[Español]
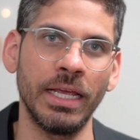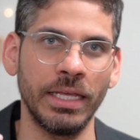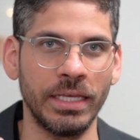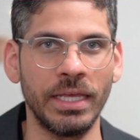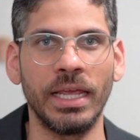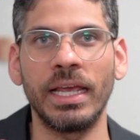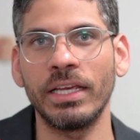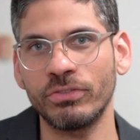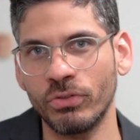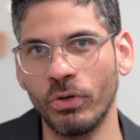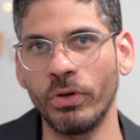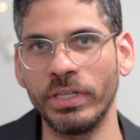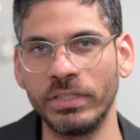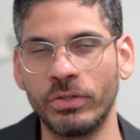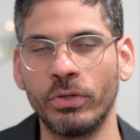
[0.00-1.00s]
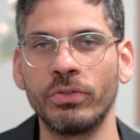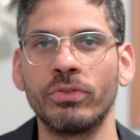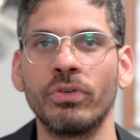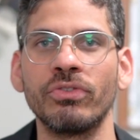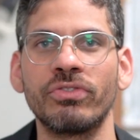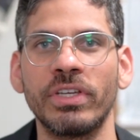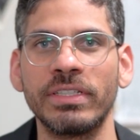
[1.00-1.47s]
Y en eso entro
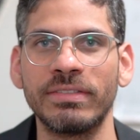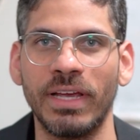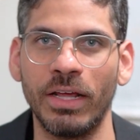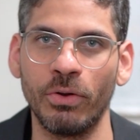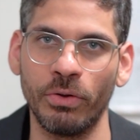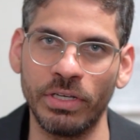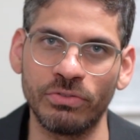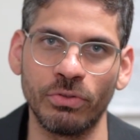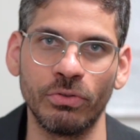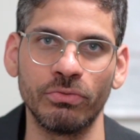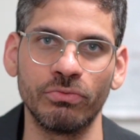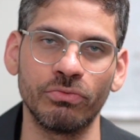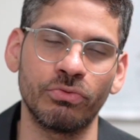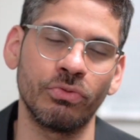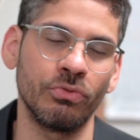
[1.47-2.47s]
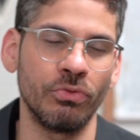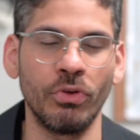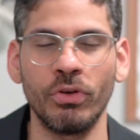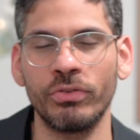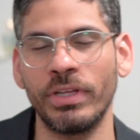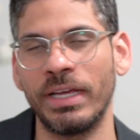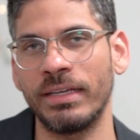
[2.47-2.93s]
entonces a lo que son sus
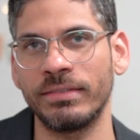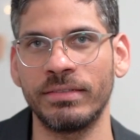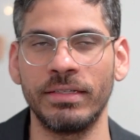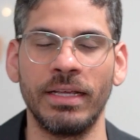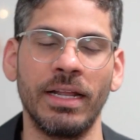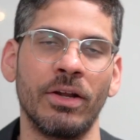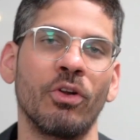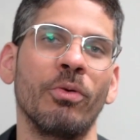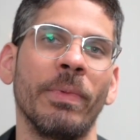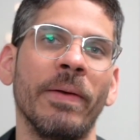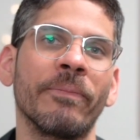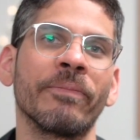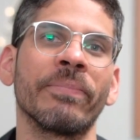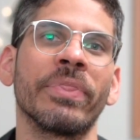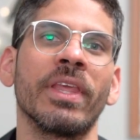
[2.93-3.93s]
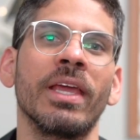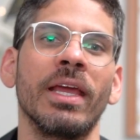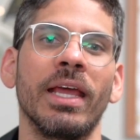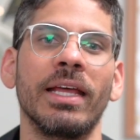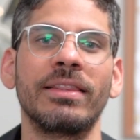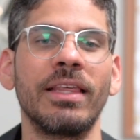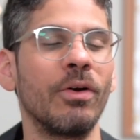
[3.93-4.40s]
notas y el aroma.
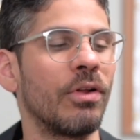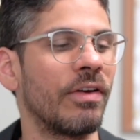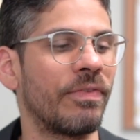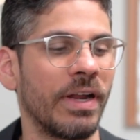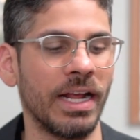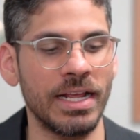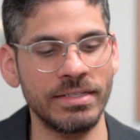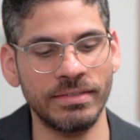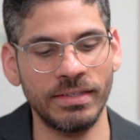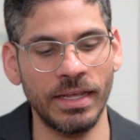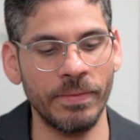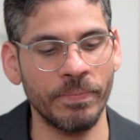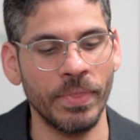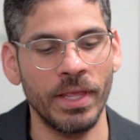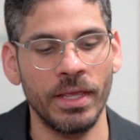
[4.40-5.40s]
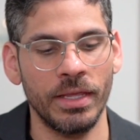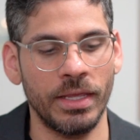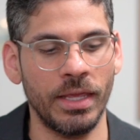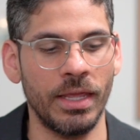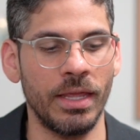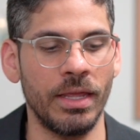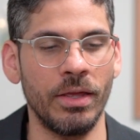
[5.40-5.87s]
Esta es una fragancia
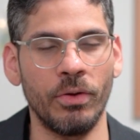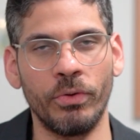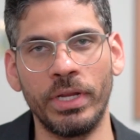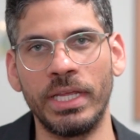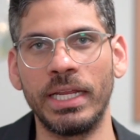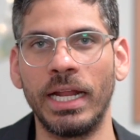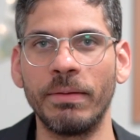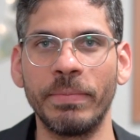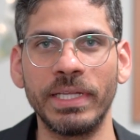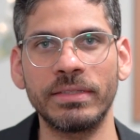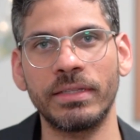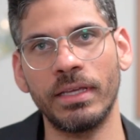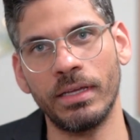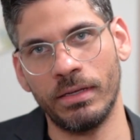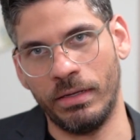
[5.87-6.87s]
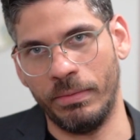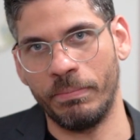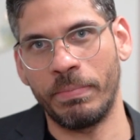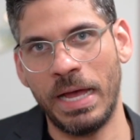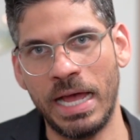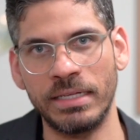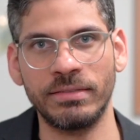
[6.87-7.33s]
que originalmente
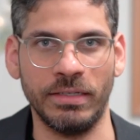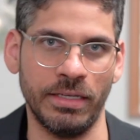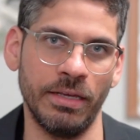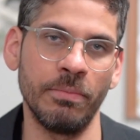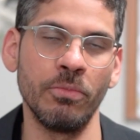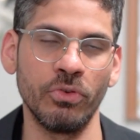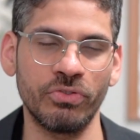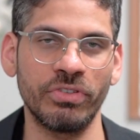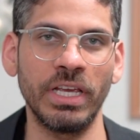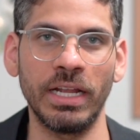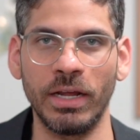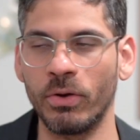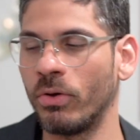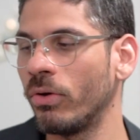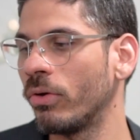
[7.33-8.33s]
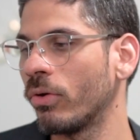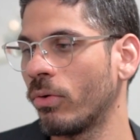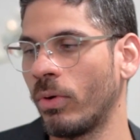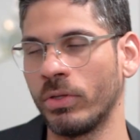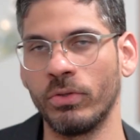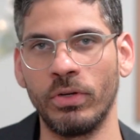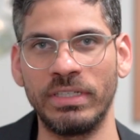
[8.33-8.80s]
Bat, que es murciélago,
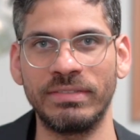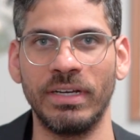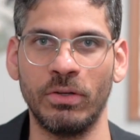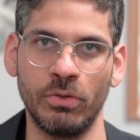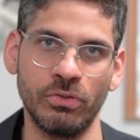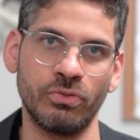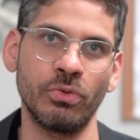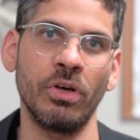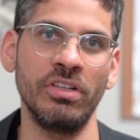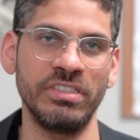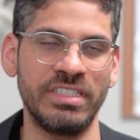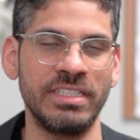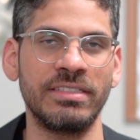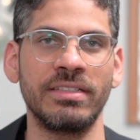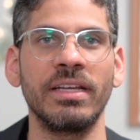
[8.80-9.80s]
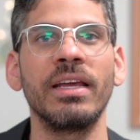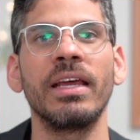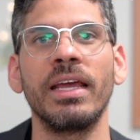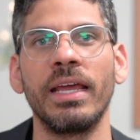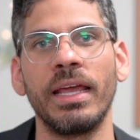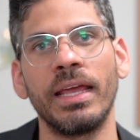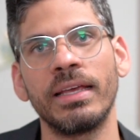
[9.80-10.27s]
cuando la sacó Zoologist,
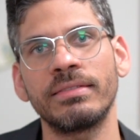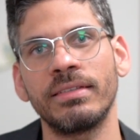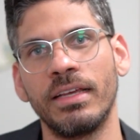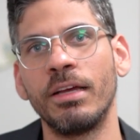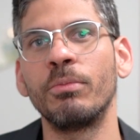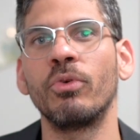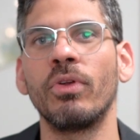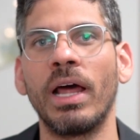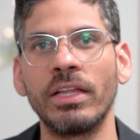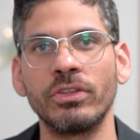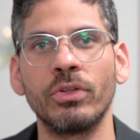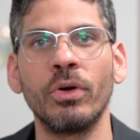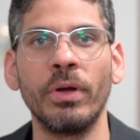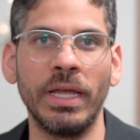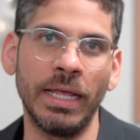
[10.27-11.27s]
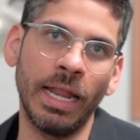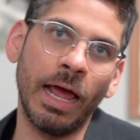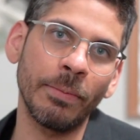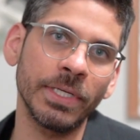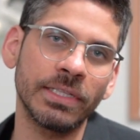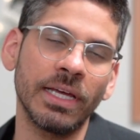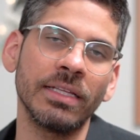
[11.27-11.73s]
es emulando el
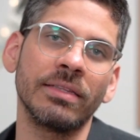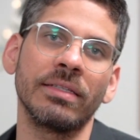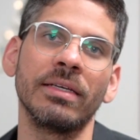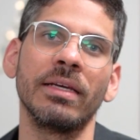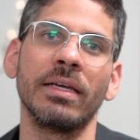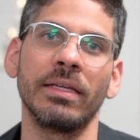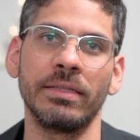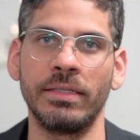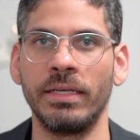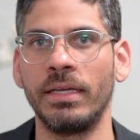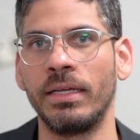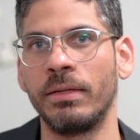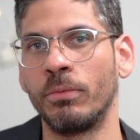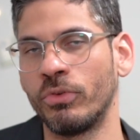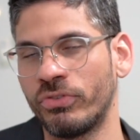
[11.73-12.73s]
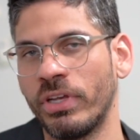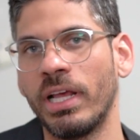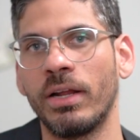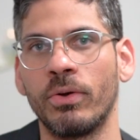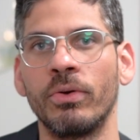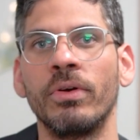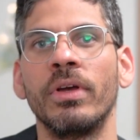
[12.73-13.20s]
hábitat del
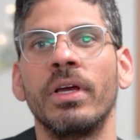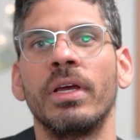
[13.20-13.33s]
murciélago,